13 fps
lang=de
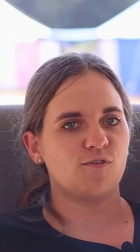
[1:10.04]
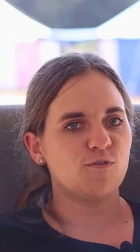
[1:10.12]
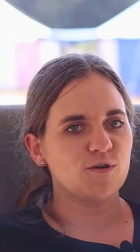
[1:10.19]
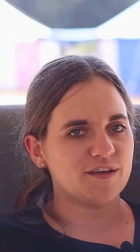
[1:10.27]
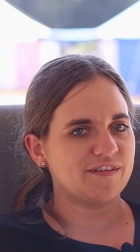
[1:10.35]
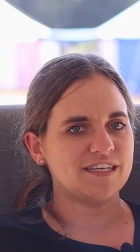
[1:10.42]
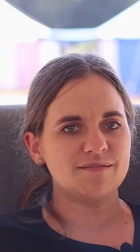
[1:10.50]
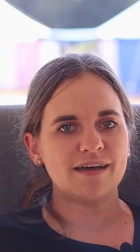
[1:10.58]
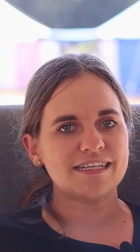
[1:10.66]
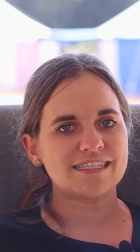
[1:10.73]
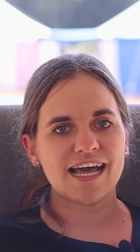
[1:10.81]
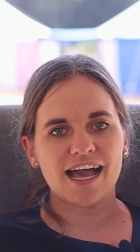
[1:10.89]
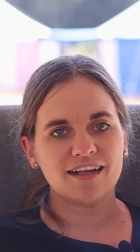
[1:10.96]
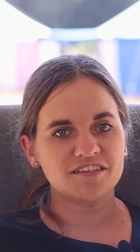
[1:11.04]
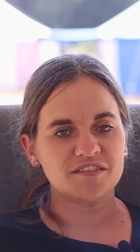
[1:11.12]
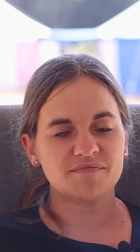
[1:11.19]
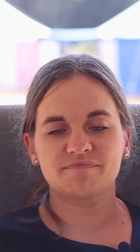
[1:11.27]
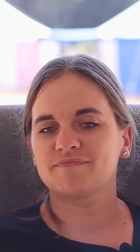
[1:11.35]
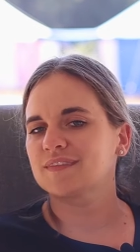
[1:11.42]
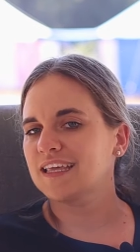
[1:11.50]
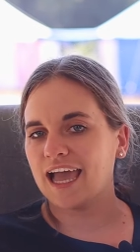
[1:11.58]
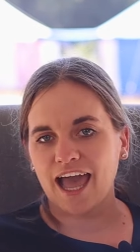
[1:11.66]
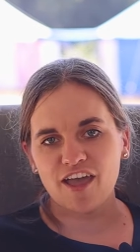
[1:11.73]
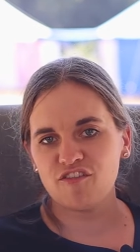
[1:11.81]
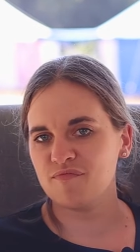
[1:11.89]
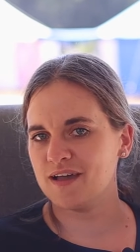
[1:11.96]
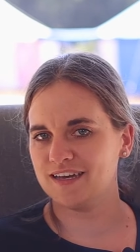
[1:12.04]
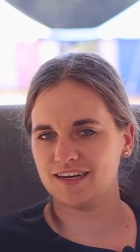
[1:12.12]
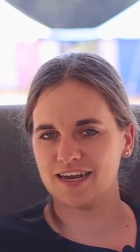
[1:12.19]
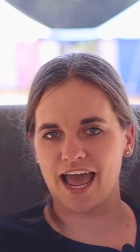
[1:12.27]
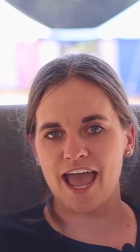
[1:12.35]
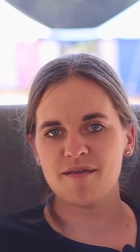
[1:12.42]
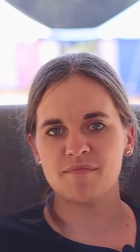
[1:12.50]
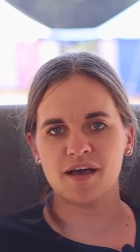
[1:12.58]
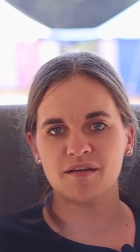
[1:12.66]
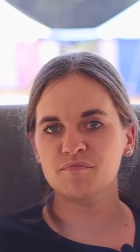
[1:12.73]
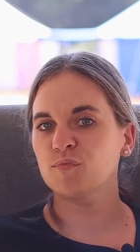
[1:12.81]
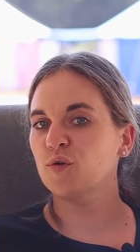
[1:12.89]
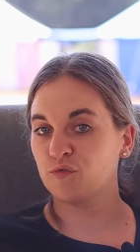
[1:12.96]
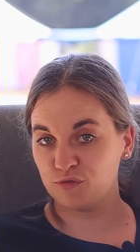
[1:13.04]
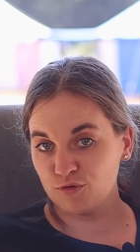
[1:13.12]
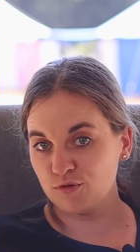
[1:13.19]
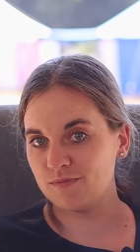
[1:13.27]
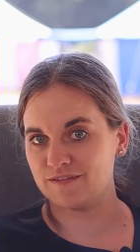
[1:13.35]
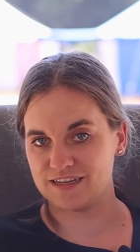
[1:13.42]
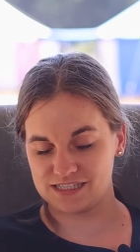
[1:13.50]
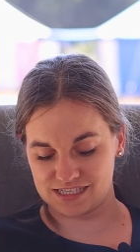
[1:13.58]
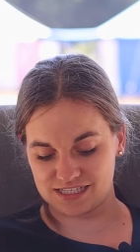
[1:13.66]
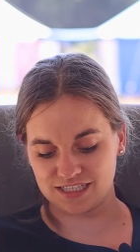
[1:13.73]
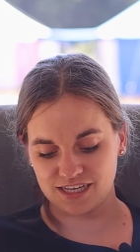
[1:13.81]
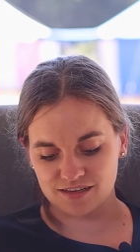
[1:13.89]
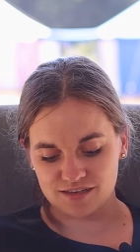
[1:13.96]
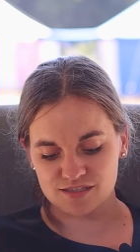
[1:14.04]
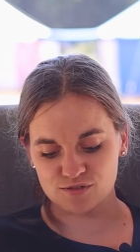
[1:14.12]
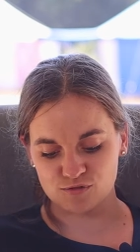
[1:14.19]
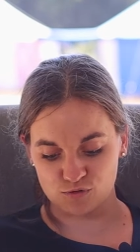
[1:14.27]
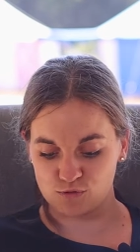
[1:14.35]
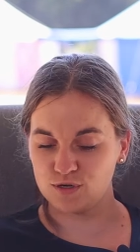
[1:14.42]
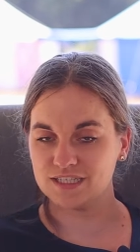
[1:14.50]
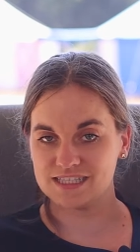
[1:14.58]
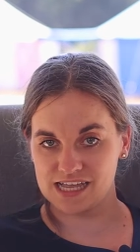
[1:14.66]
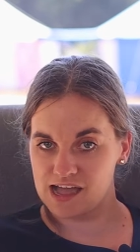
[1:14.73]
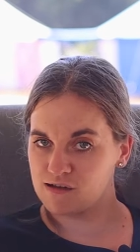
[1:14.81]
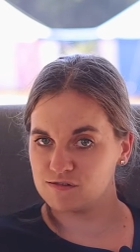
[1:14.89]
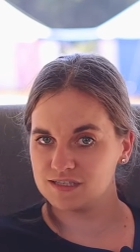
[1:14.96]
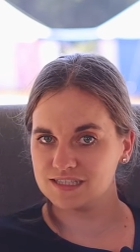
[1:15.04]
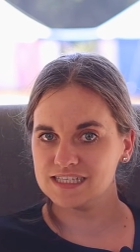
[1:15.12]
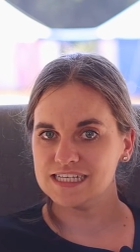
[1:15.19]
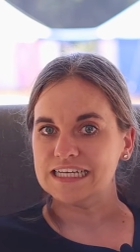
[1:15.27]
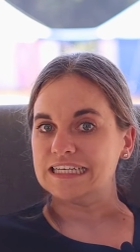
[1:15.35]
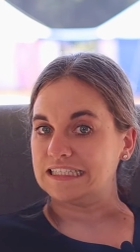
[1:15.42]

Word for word: Oder wenn jemand sagt, greif mal in den Eimer, fühl mal, was da drin ist und hol das raus,